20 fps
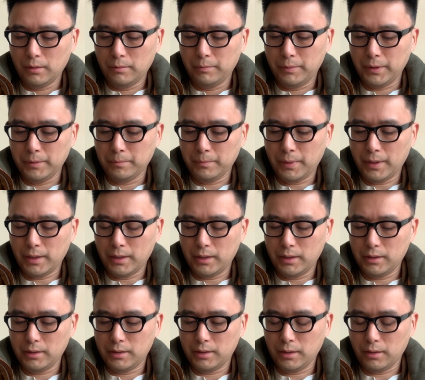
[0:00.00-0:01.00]
兵败
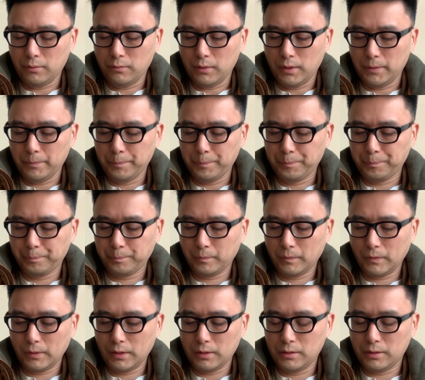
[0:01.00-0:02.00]
将亡，
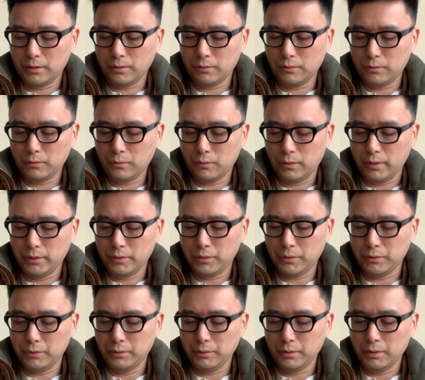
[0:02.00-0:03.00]
今回去，